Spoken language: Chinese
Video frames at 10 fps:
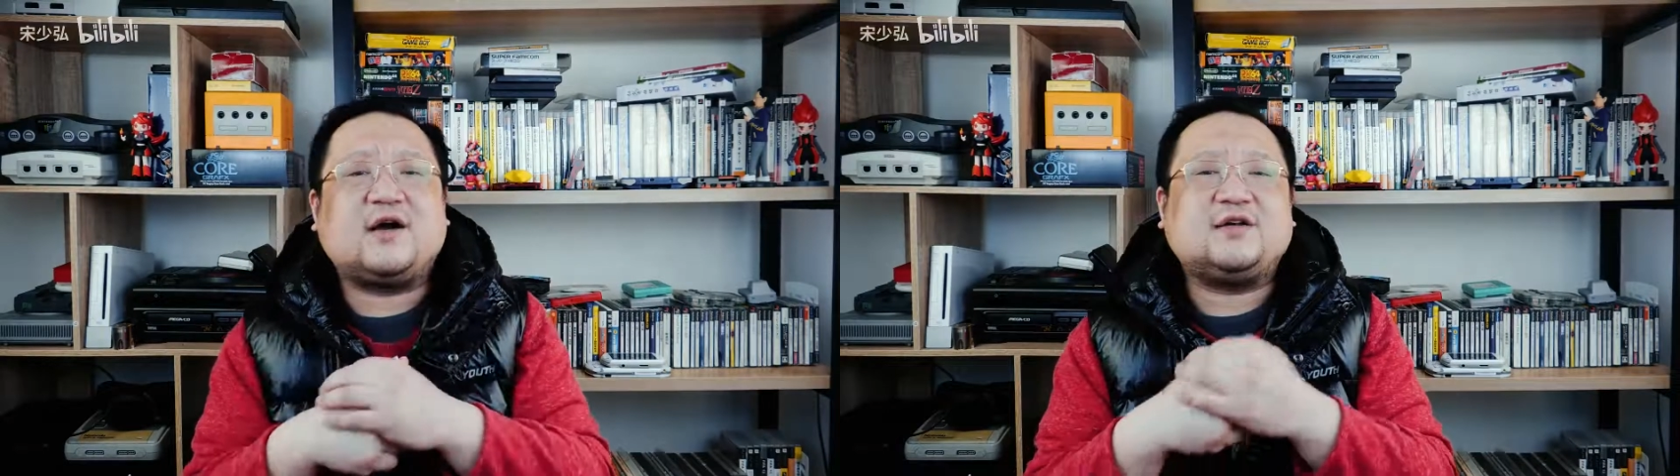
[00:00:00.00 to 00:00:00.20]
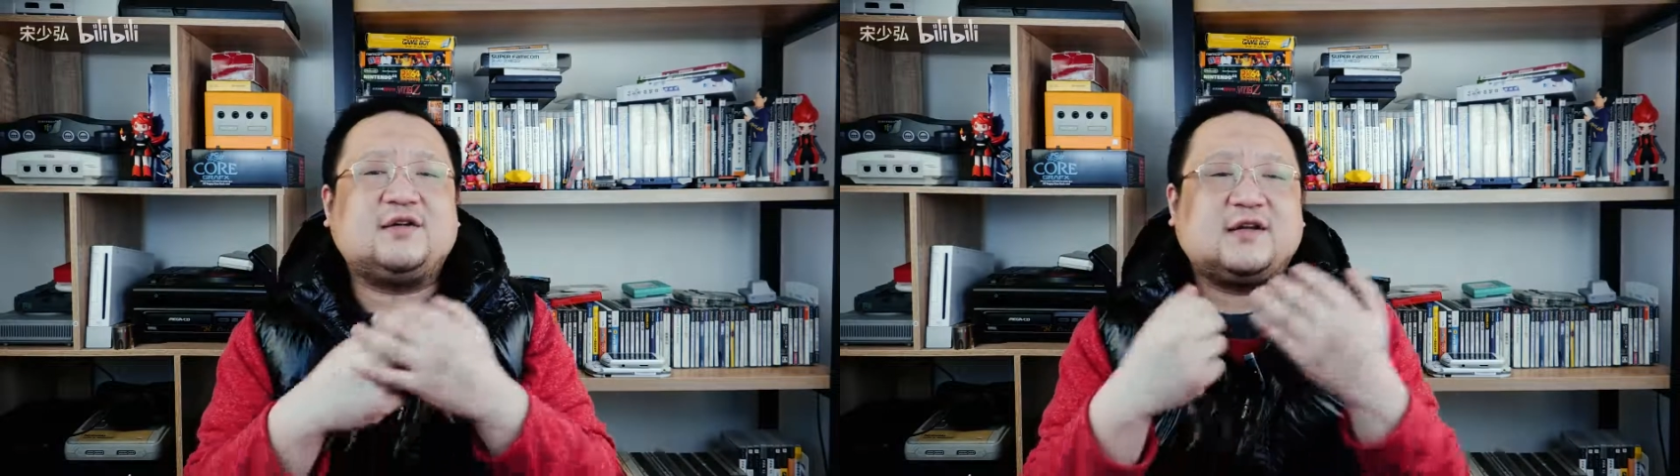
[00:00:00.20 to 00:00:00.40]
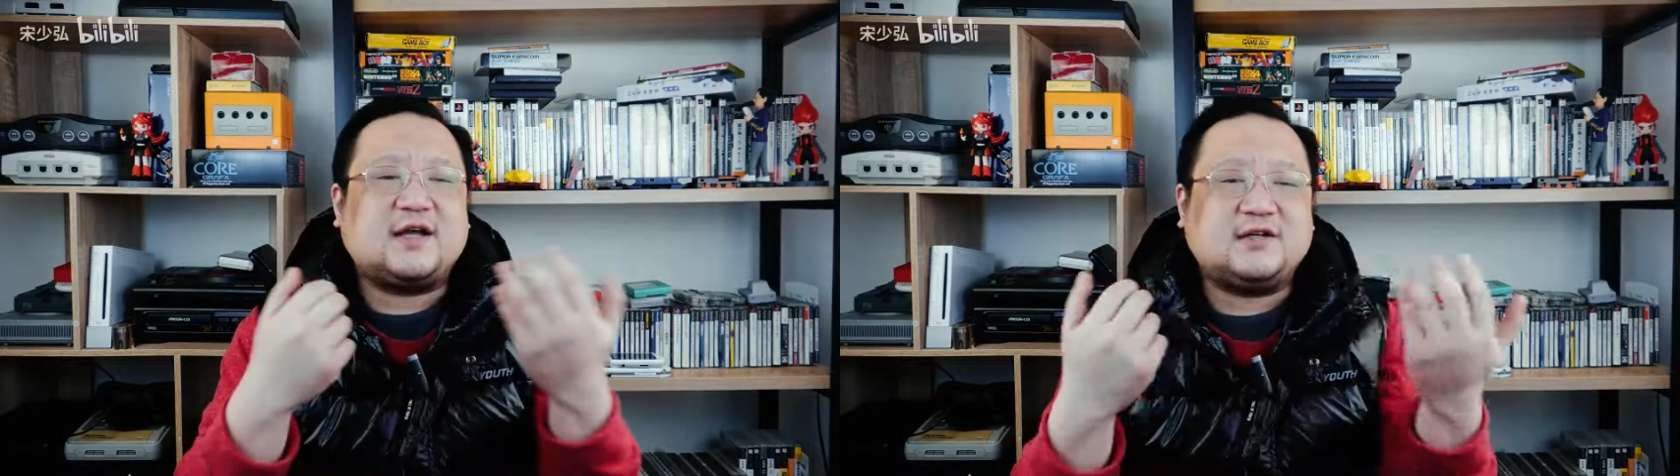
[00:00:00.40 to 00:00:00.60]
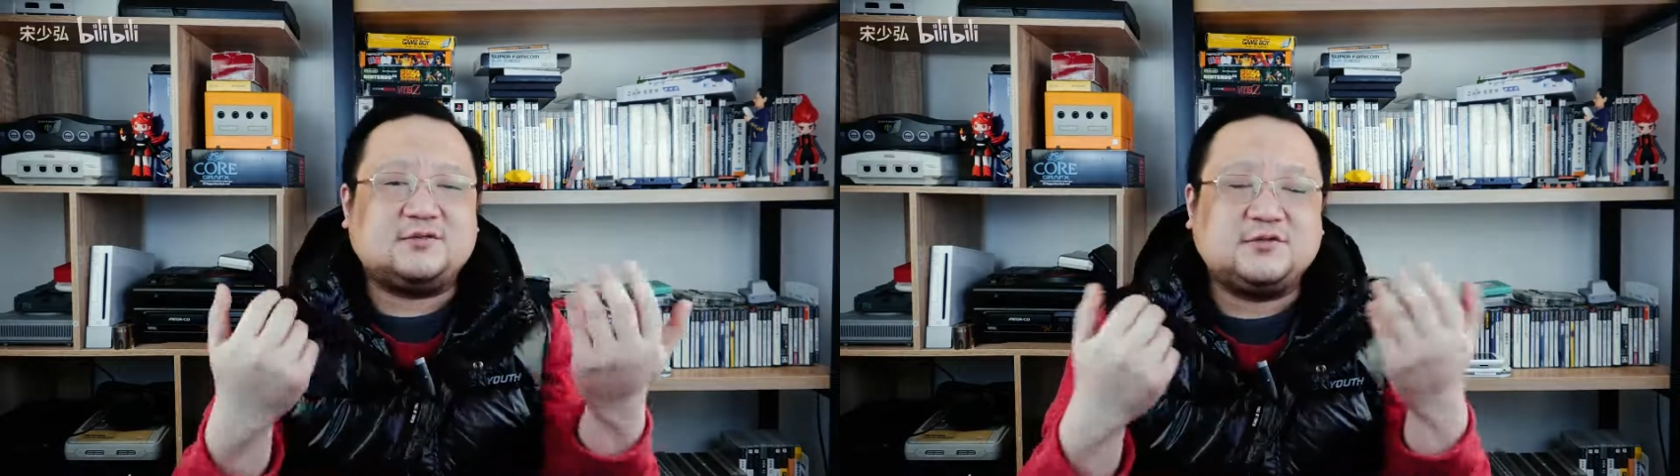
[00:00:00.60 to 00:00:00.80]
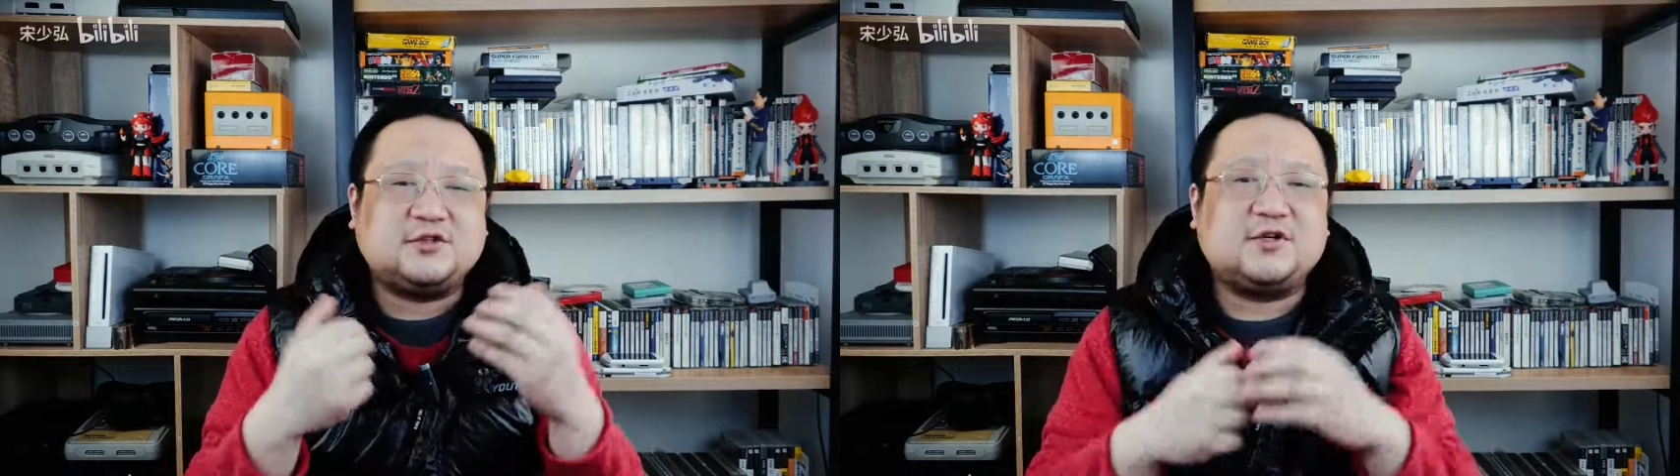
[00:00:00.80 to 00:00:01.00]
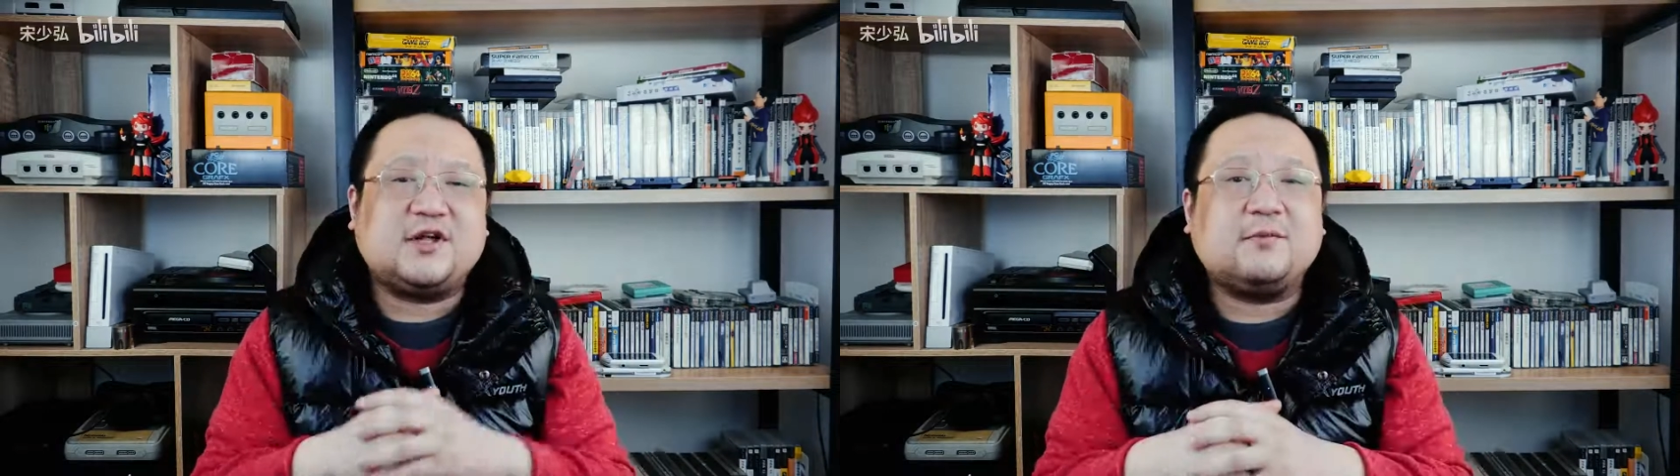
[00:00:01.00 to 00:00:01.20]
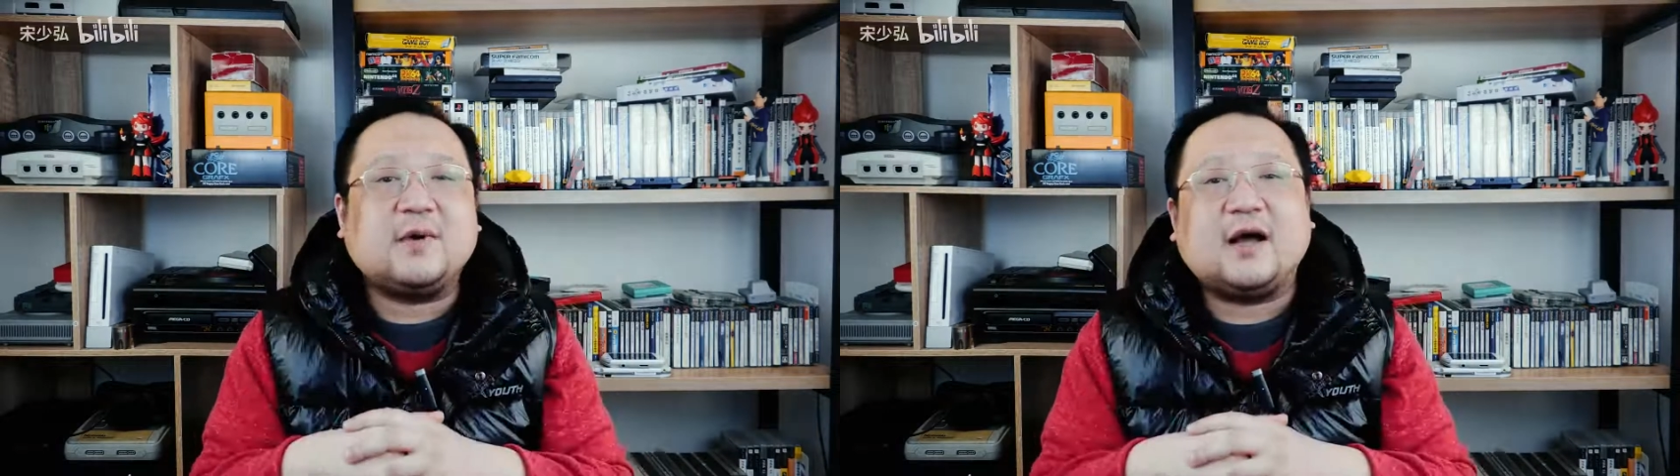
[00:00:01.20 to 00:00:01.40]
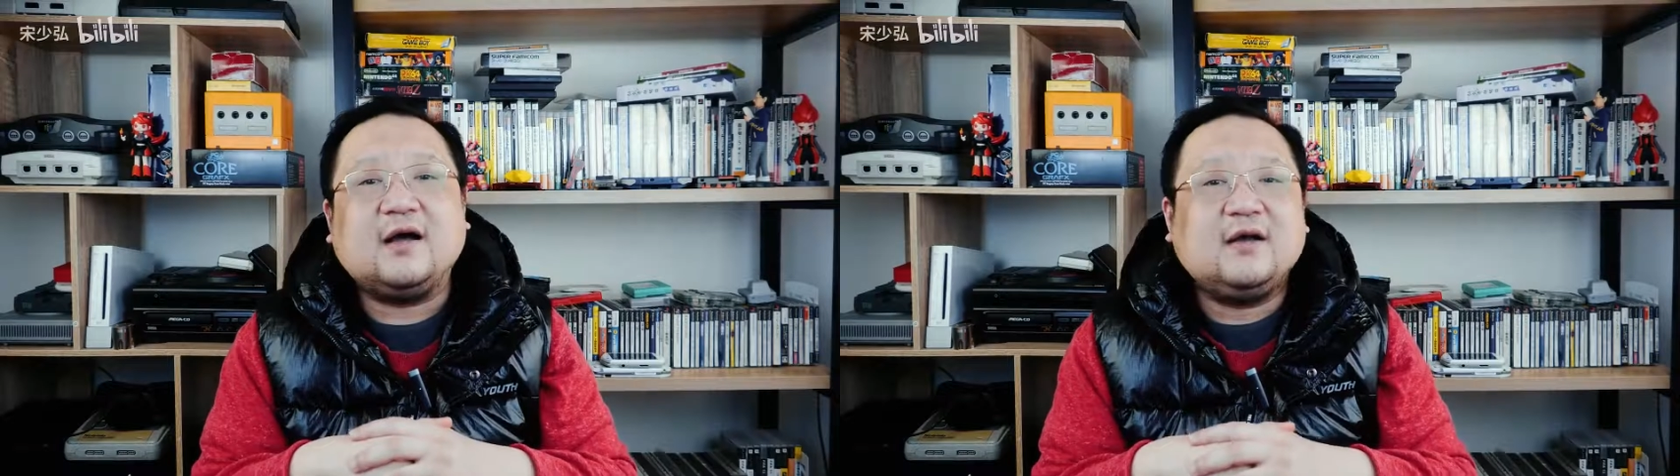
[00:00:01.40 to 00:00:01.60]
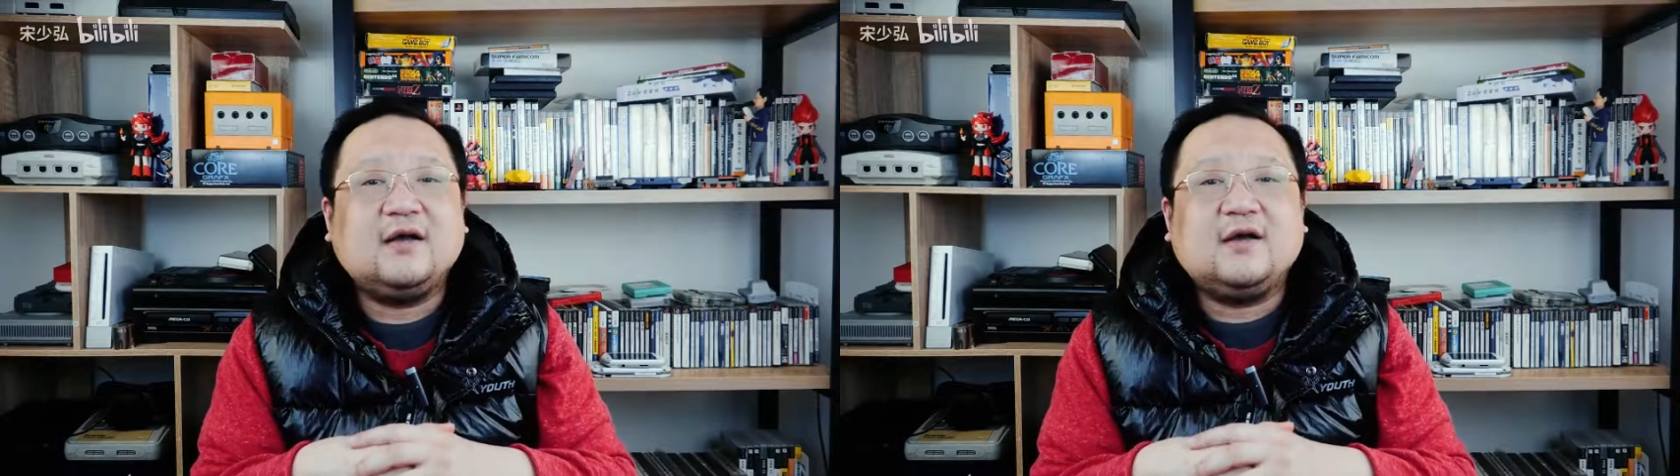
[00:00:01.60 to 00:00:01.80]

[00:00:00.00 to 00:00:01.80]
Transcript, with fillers: 还是你干什么事儿也罢。